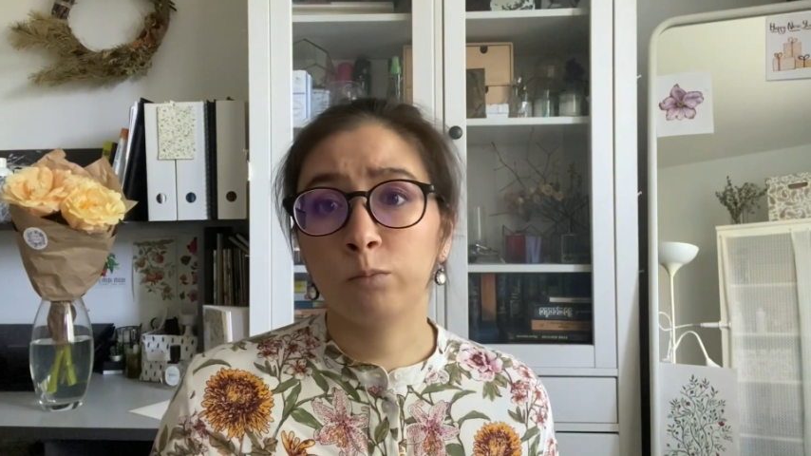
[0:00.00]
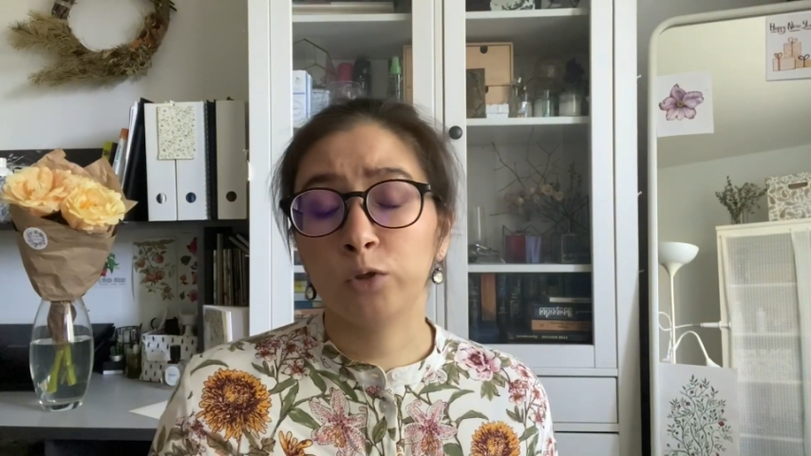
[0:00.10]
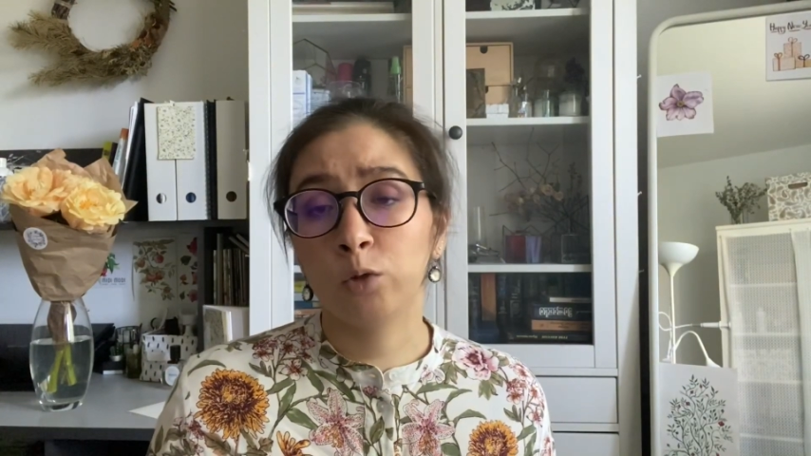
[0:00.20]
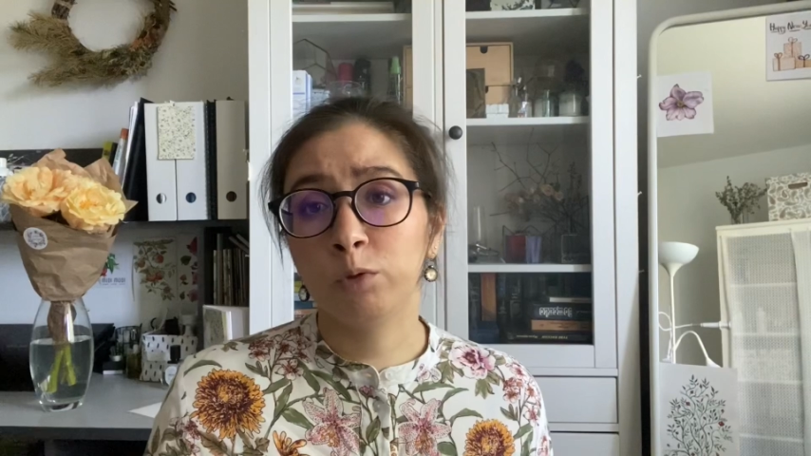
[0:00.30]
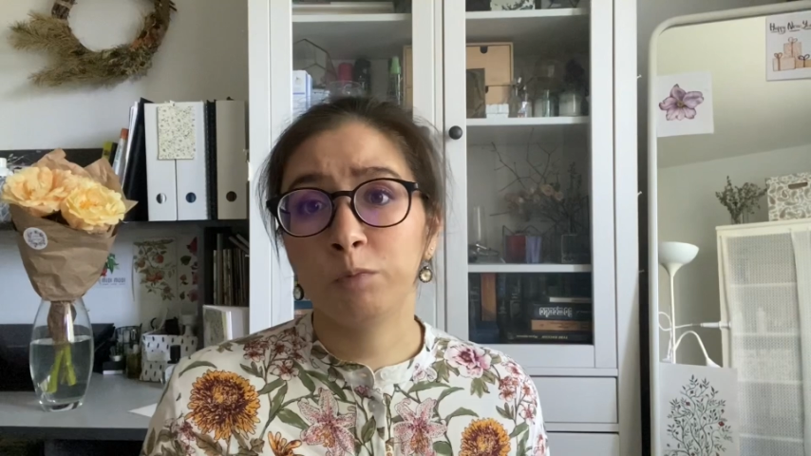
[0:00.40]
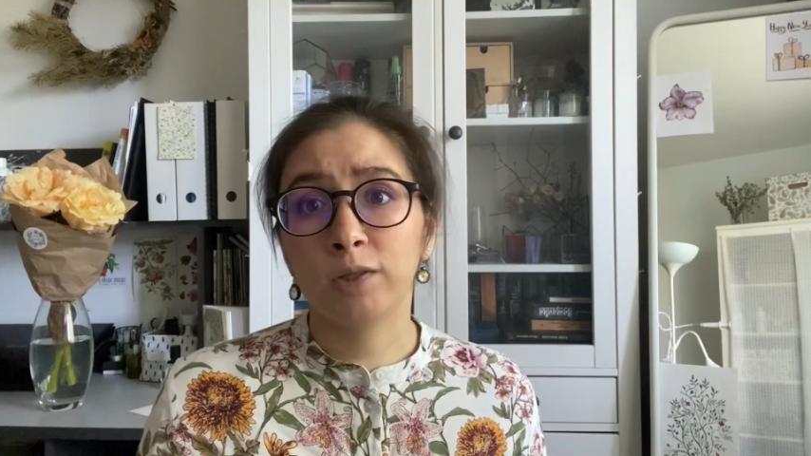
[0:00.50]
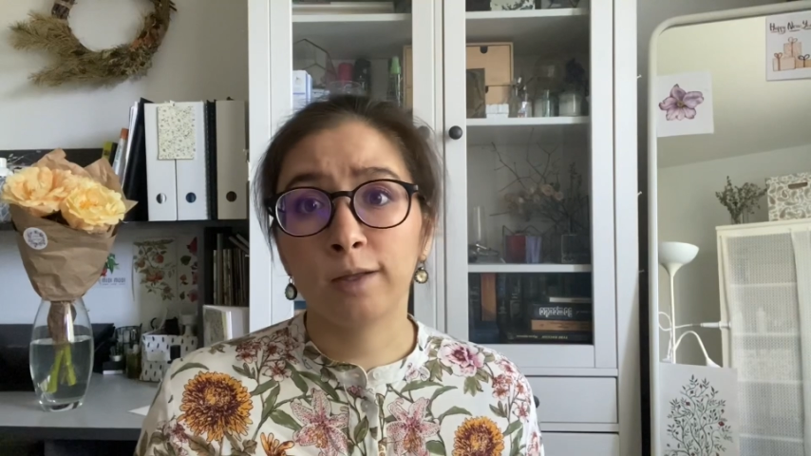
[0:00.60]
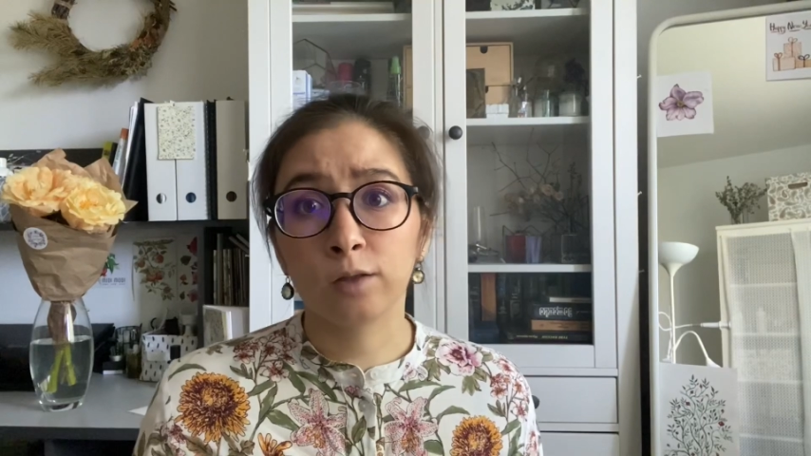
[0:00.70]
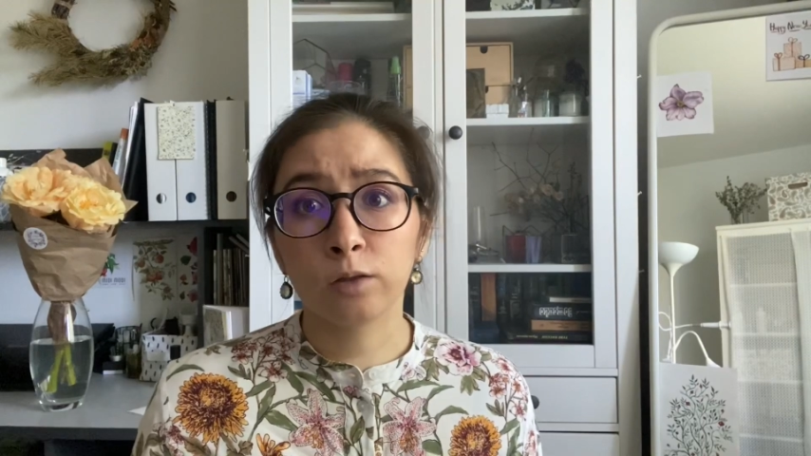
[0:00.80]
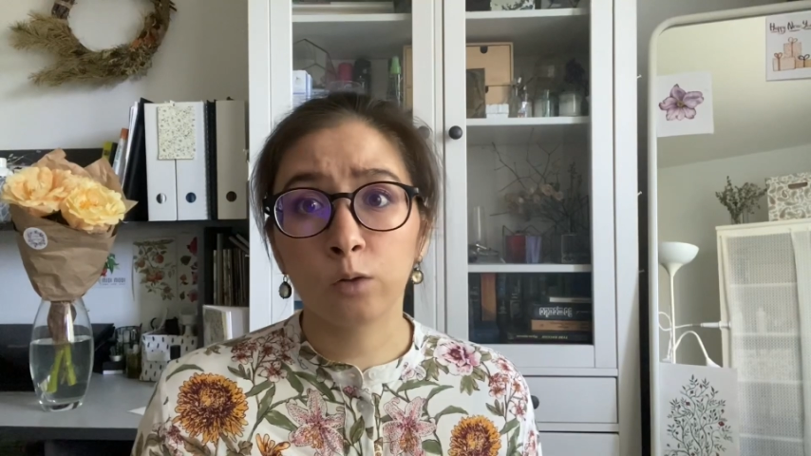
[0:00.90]
подобными
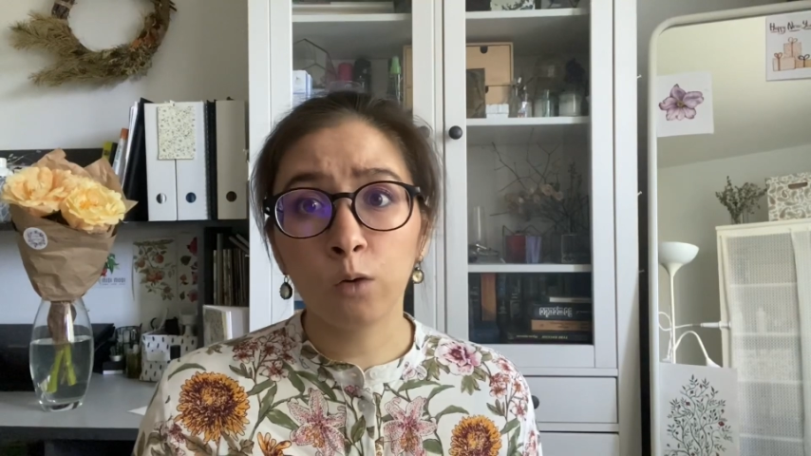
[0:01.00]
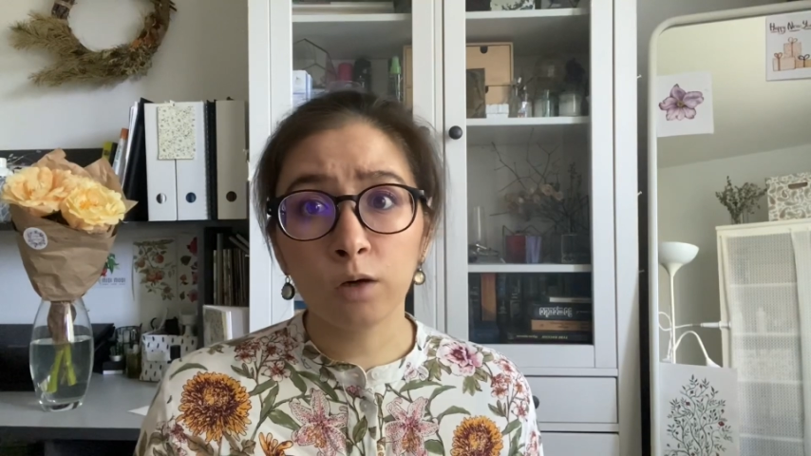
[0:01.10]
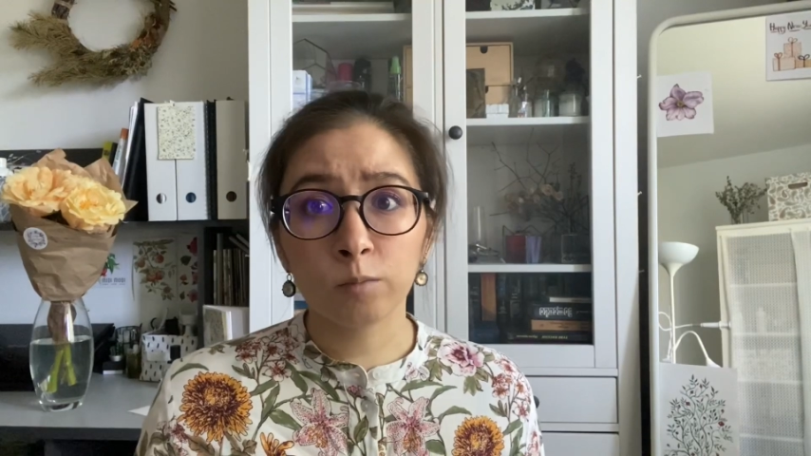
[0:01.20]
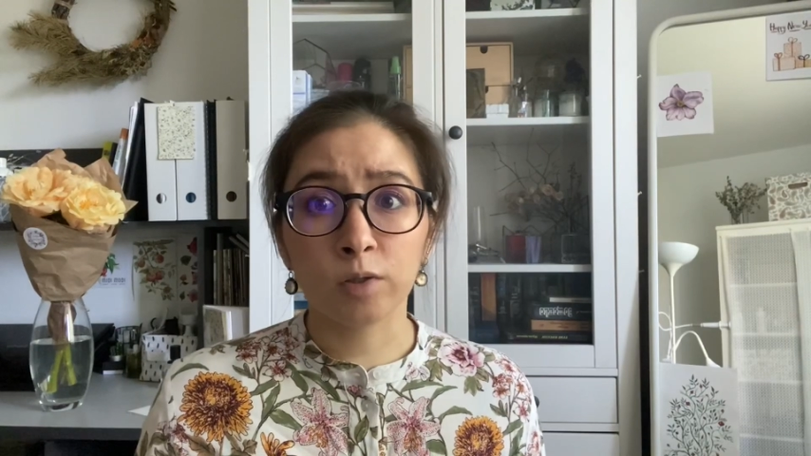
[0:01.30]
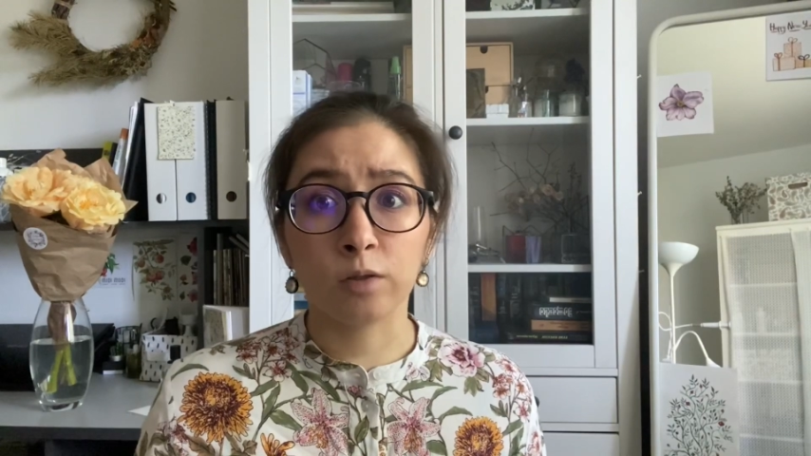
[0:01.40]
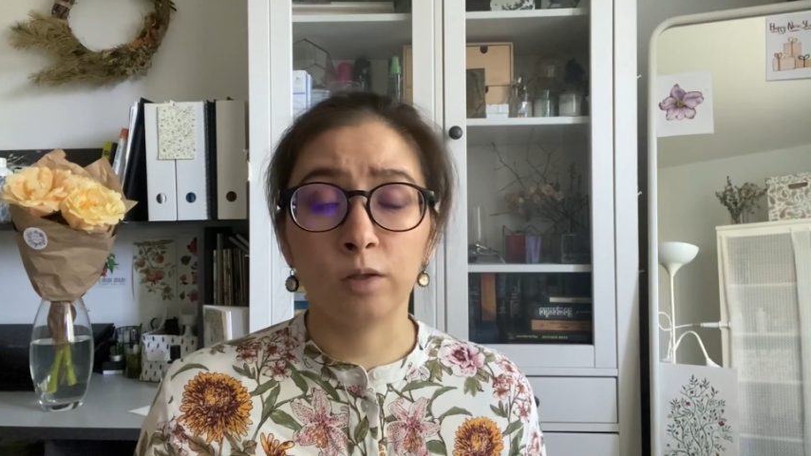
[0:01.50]
наностоками,